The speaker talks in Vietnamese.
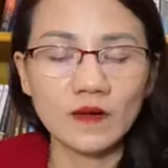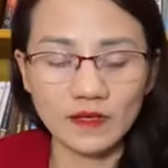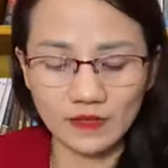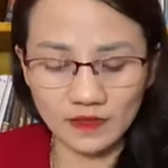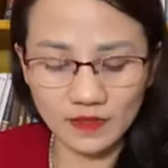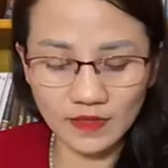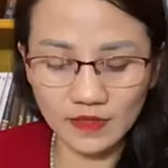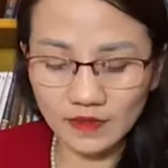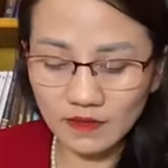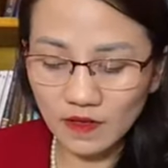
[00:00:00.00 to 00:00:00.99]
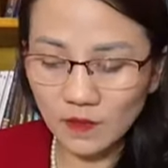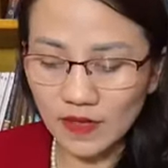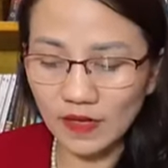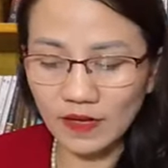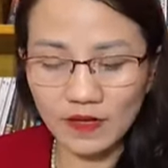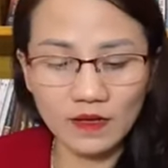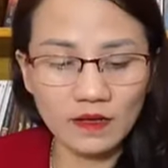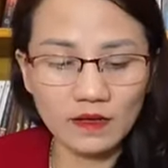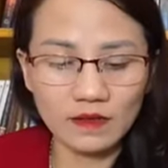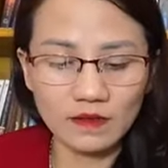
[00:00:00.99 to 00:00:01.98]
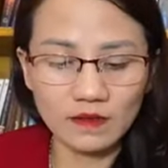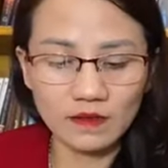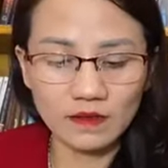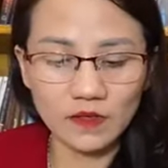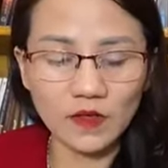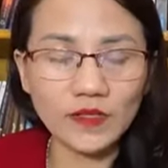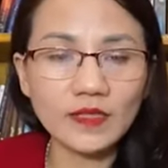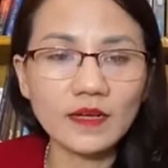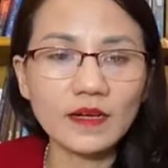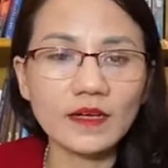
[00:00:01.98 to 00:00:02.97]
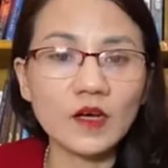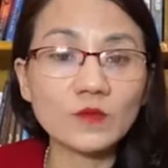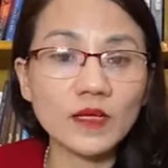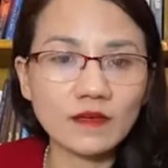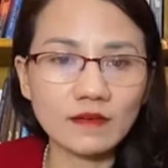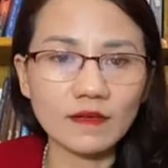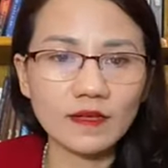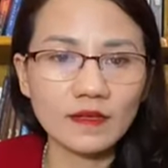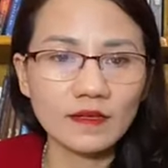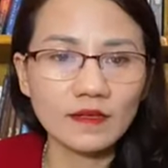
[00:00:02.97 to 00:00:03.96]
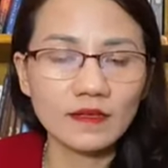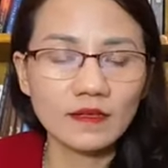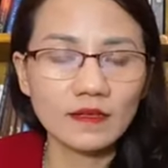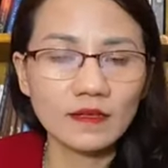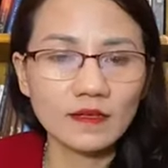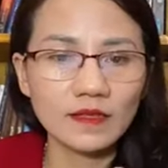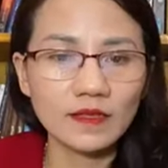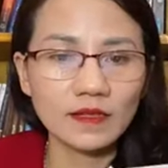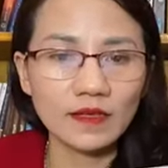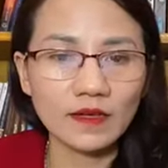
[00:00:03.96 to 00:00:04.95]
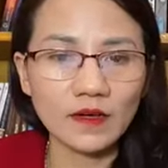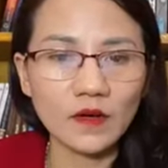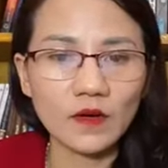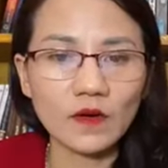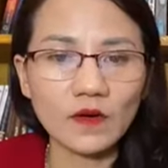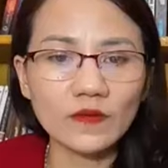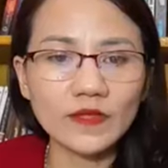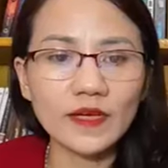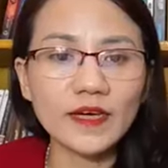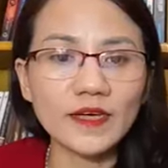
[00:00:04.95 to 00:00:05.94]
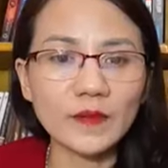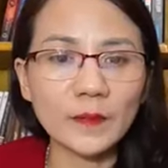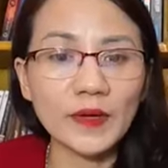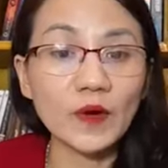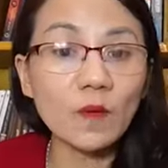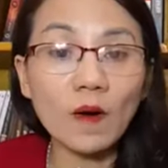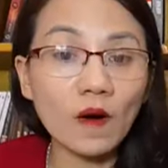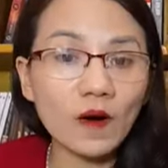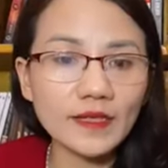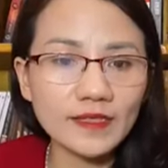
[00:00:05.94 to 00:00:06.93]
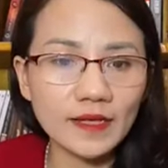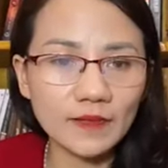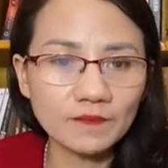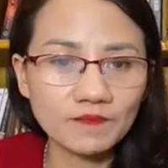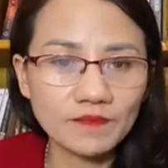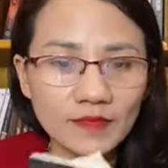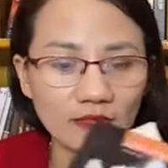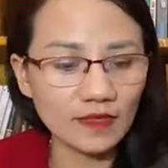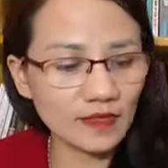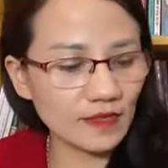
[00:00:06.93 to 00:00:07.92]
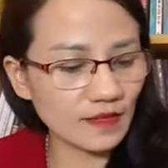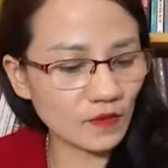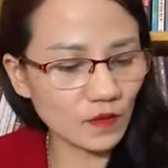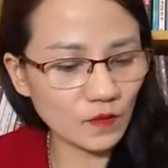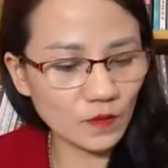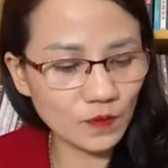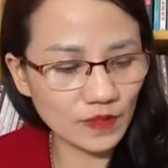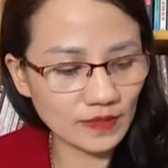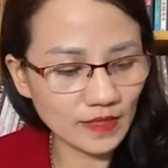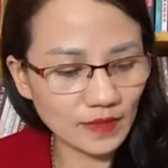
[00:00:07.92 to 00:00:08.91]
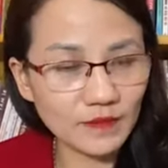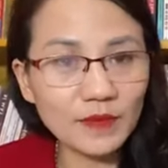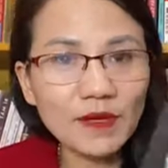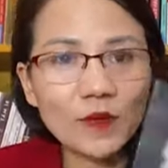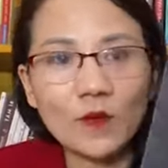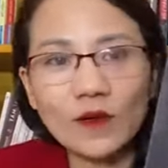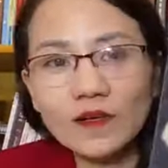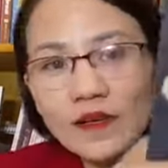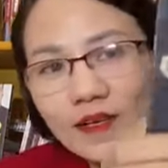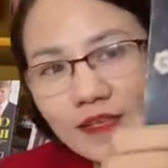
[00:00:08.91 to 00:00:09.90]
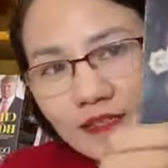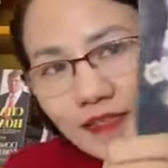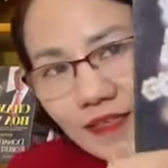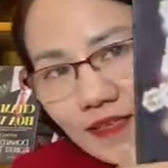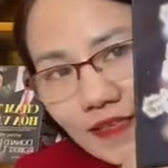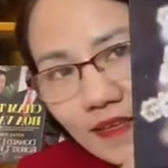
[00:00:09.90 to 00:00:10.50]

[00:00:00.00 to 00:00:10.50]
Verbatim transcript: còn những cái nước mà nói những cái lời không tích cực ấy thì à, nó có những cái hình méo mó anh chị ạ à, đây hằng có quyển sách bí mật của nước đây chị